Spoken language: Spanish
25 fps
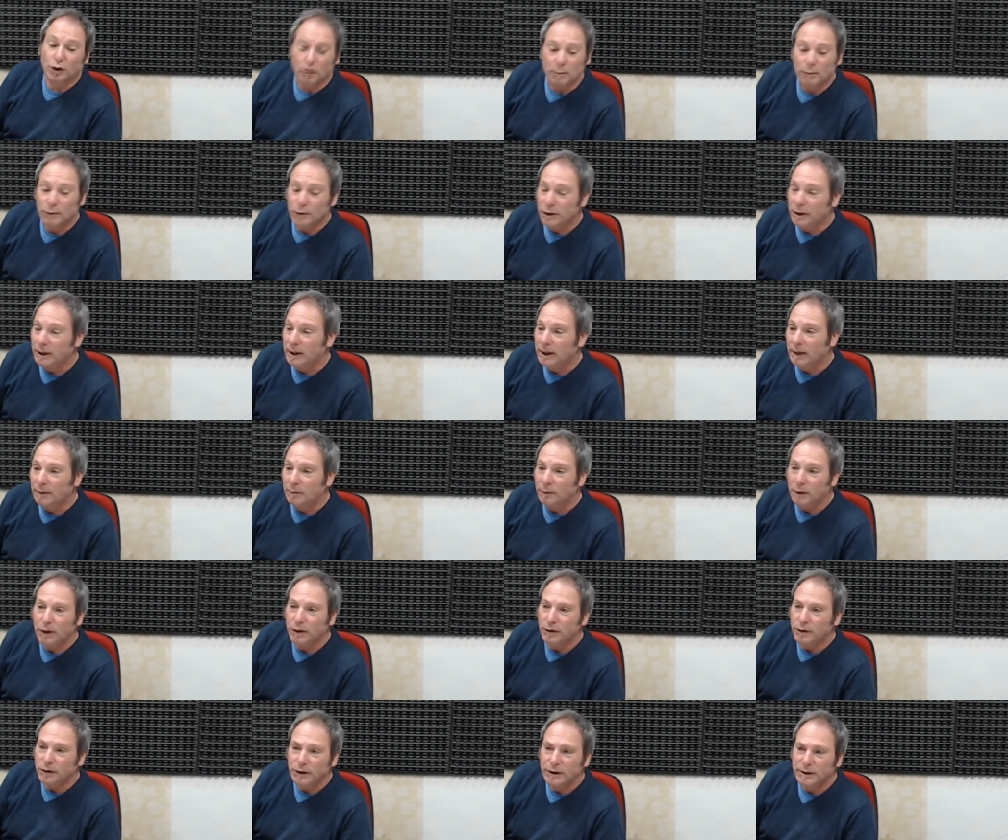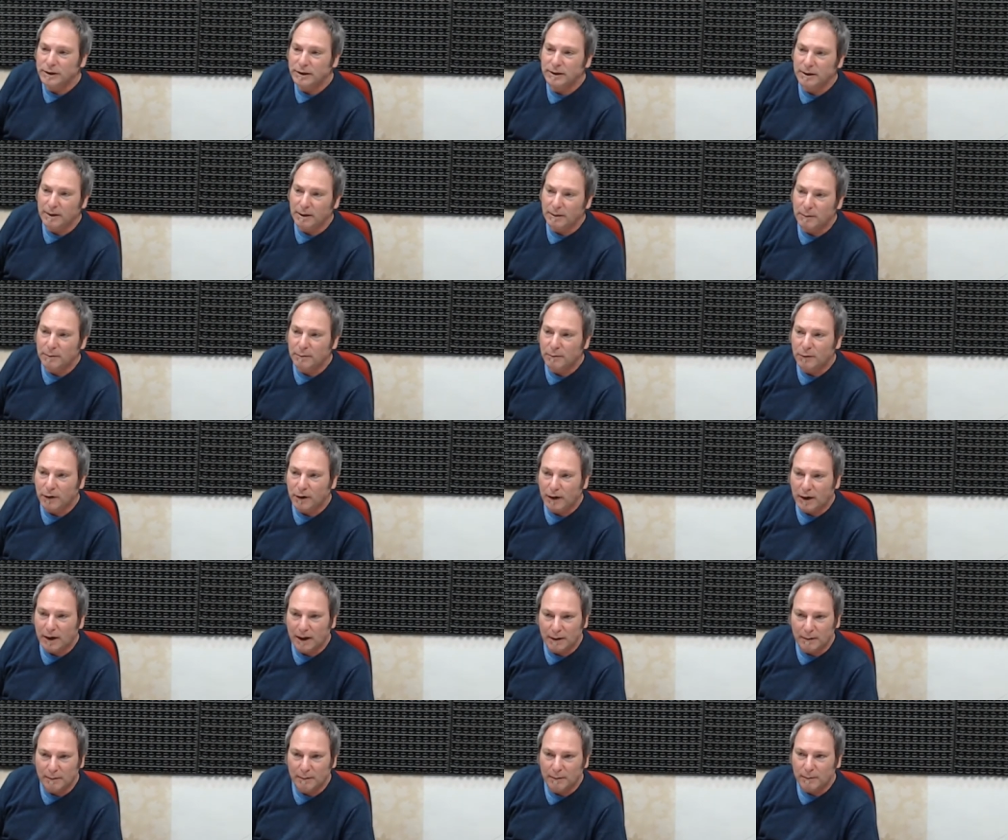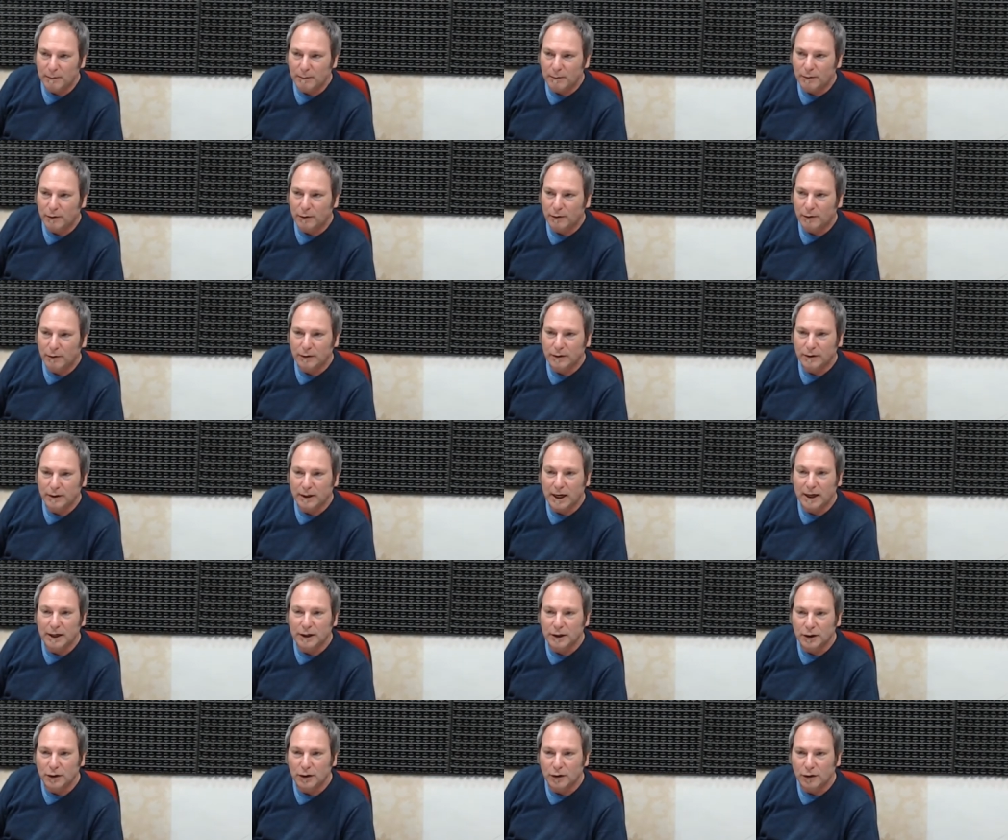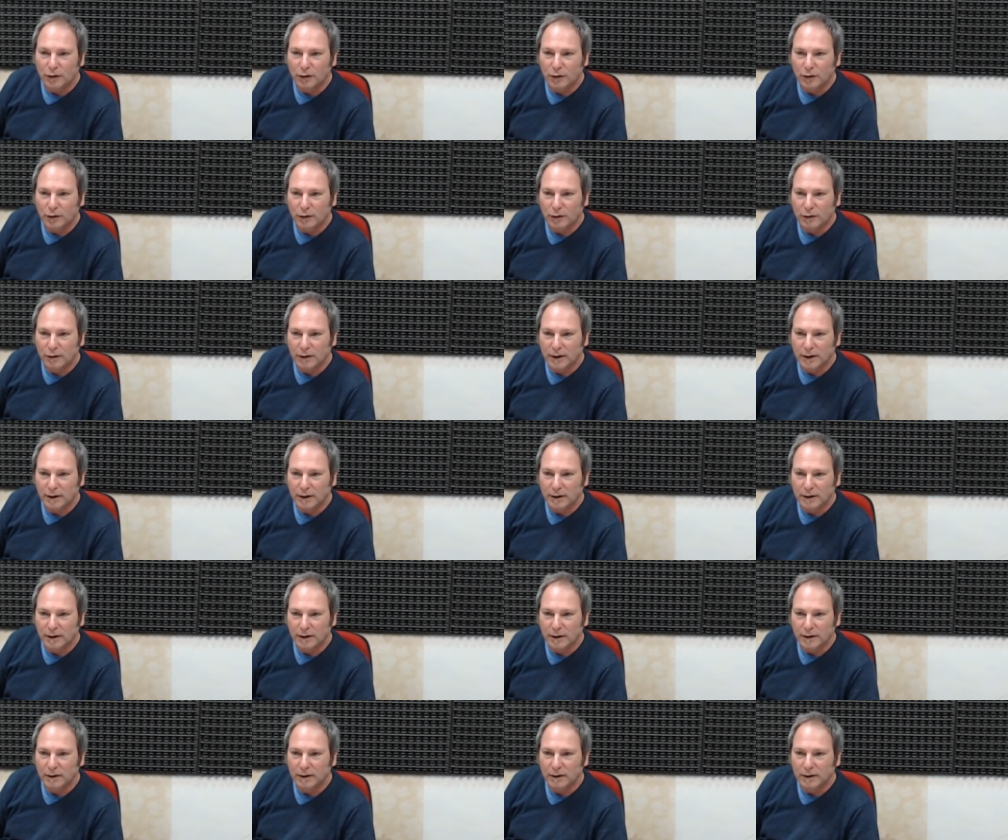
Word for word: ¿Cómo será? bueno, sí, sí, sí, el mismo, el mismo diario... Mm, San Rafael.